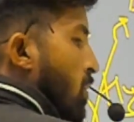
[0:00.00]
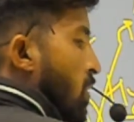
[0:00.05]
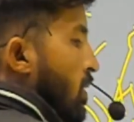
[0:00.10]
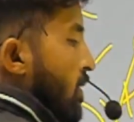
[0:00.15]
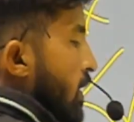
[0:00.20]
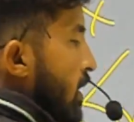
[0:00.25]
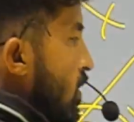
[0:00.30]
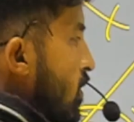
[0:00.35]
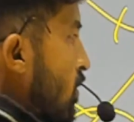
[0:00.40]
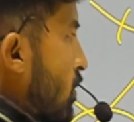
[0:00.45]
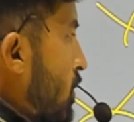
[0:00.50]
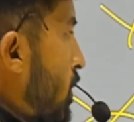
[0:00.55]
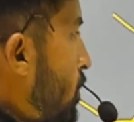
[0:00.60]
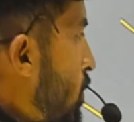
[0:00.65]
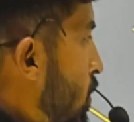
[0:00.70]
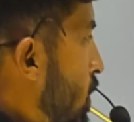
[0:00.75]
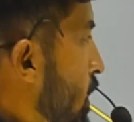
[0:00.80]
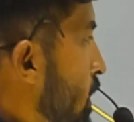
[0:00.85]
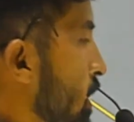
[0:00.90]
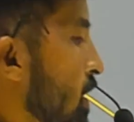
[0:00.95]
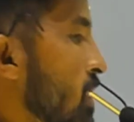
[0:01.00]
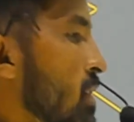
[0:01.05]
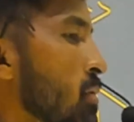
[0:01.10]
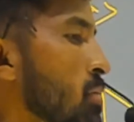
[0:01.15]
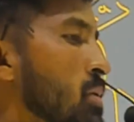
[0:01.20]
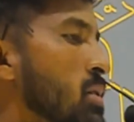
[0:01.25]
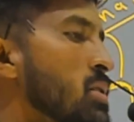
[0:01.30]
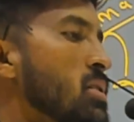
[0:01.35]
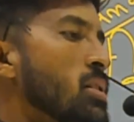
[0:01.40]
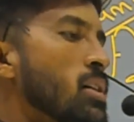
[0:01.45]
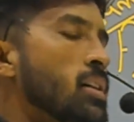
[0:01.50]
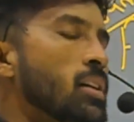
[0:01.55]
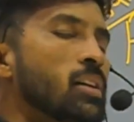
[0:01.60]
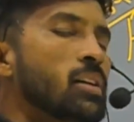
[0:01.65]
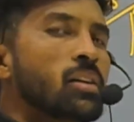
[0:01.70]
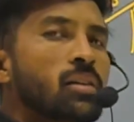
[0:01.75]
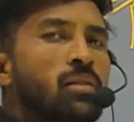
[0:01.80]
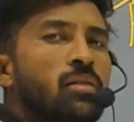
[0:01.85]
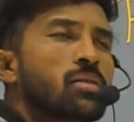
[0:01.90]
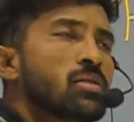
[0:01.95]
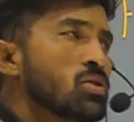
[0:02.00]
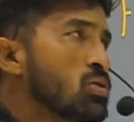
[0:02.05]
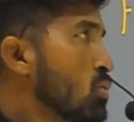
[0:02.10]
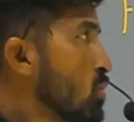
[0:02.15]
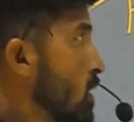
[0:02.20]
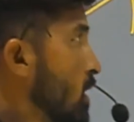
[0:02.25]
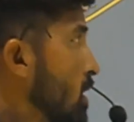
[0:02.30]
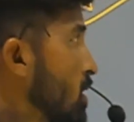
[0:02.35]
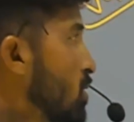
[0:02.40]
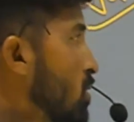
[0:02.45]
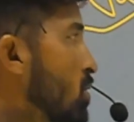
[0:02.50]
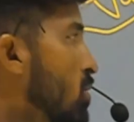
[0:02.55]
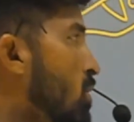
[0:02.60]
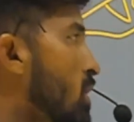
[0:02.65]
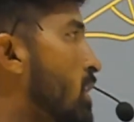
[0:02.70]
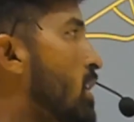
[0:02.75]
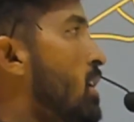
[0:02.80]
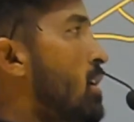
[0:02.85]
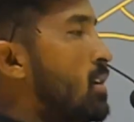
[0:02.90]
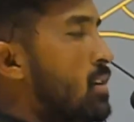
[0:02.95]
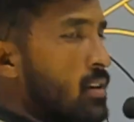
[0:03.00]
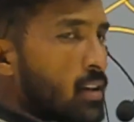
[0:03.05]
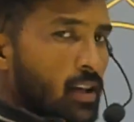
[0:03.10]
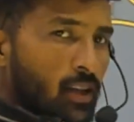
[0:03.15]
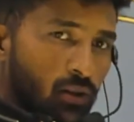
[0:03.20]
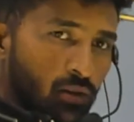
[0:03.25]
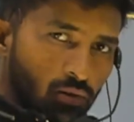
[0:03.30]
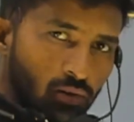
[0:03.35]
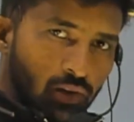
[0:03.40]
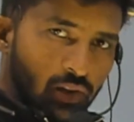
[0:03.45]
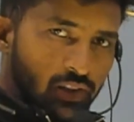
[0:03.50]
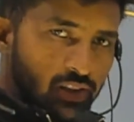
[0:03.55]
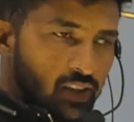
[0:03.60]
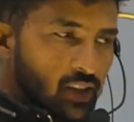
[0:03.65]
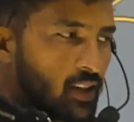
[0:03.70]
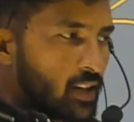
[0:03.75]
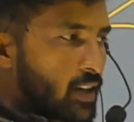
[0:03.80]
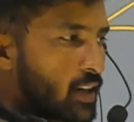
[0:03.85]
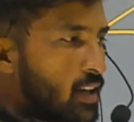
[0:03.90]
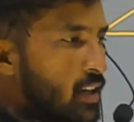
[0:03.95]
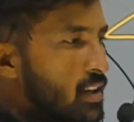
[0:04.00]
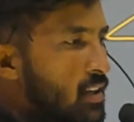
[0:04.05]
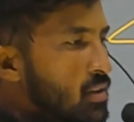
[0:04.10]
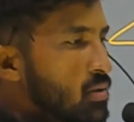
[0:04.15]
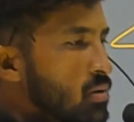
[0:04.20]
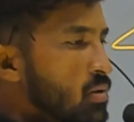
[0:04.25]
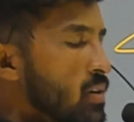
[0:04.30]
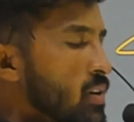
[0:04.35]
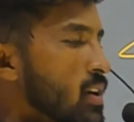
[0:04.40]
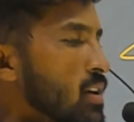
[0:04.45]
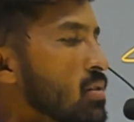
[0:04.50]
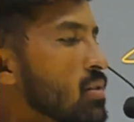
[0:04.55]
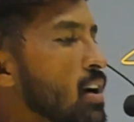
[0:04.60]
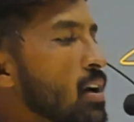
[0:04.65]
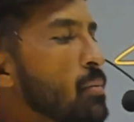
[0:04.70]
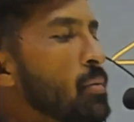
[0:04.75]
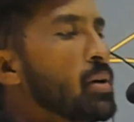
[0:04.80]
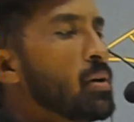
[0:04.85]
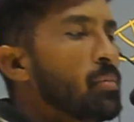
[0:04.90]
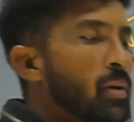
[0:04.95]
मॉडिफाइड क्रॉप कब बोला जाएगा जब किसी अनदर जो इन दोनों का नहीं इन दोनों के जीन नहीं रहेंगे इन दोनों का रहेंगे तो हाइब्रिड